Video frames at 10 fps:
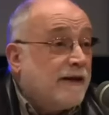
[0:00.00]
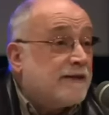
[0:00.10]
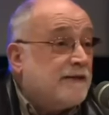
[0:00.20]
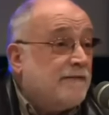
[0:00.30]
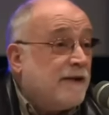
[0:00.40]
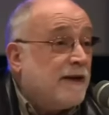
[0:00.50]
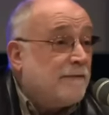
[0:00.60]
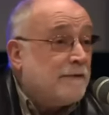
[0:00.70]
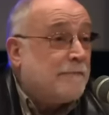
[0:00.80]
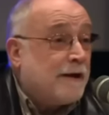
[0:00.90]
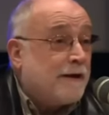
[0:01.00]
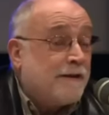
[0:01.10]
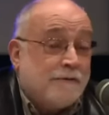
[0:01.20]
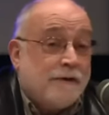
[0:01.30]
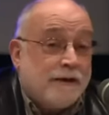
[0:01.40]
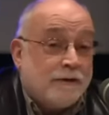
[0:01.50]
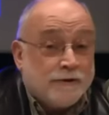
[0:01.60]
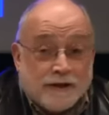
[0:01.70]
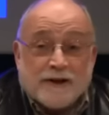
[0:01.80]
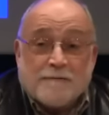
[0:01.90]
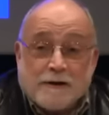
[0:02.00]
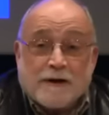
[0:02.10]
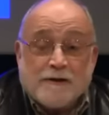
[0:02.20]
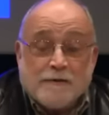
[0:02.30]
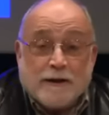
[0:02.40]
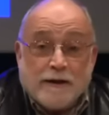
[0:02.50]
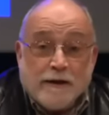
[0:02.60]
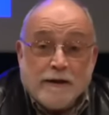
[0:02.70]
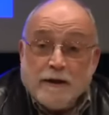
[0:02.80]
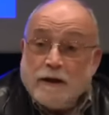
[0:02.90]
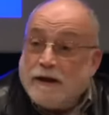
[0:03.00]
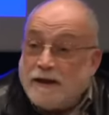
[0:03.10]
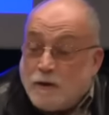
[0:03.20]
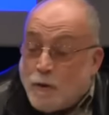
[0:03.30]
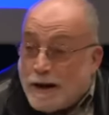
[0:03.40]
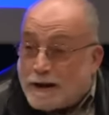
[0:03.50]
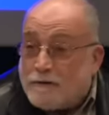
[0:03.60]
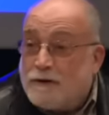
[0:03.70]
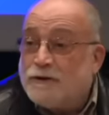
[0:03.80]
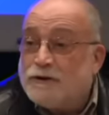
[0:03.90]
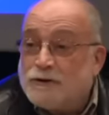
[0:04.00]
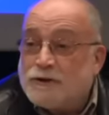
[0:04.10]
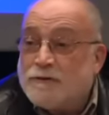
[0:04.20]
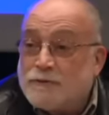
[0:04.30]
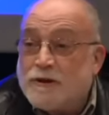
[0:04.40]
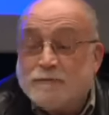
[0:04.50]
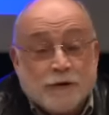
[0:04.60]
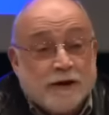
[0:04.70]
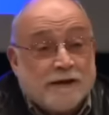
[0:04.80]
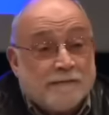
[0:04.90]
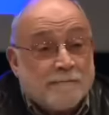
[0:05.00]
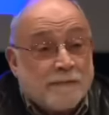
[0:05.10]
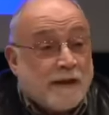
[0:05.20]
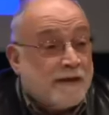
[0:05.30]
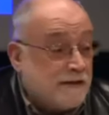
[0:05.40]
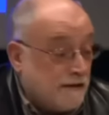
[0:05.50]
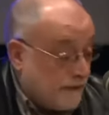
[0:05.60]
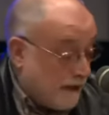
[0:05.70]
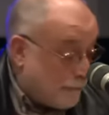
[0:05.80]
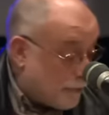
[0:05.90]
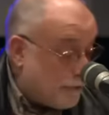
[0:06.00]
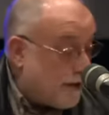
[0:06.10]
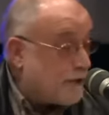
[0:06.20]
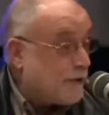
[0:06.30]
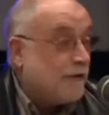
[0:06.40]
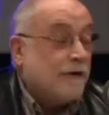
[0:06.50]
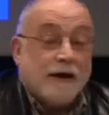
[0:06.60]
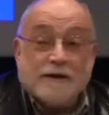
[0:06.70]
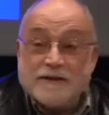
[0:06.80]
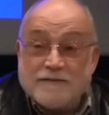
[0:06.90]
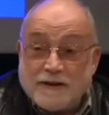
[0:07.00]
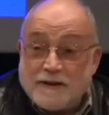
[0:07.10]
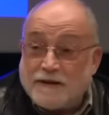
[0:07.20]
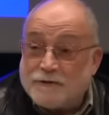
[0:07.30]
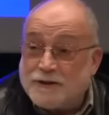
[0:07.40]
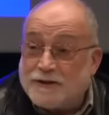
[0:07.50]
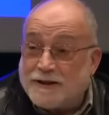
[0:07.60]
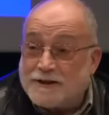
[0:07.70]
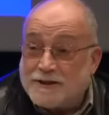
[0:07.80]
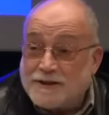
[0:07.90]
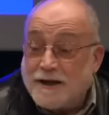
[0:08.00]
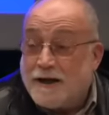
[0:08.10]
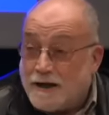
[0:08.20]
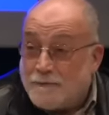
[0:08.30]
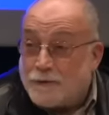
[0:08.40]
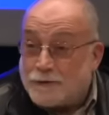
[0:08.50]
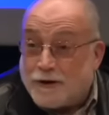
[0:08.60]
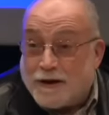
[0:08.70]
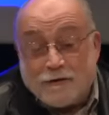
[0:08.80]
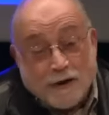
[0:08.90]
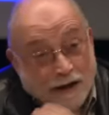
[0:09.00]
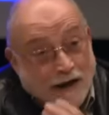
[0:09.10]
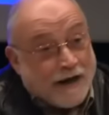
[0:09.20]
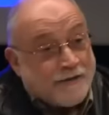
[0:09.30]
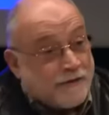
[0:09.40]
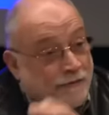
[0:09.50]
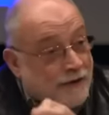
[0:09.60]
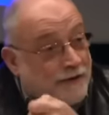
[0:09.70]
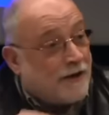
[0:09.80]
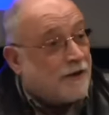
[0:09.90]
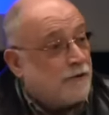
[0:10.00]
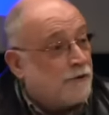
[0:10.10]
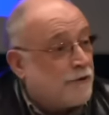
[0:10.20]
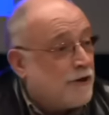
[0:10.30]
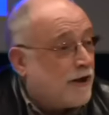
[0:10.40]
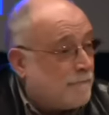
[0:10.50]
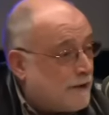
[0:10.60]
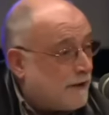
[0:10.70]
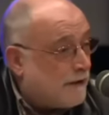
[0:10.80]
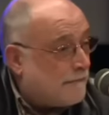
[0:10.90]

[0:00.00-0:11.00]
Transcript: ¿Y qué significa deber pagar la deuda o tener que pagar la deuda? Igual que cuando nosotros tenemos una hipoteca. Significa, por un lado, hacer frente a los intereses y, por otro lado, hacer frente al retorno del capital.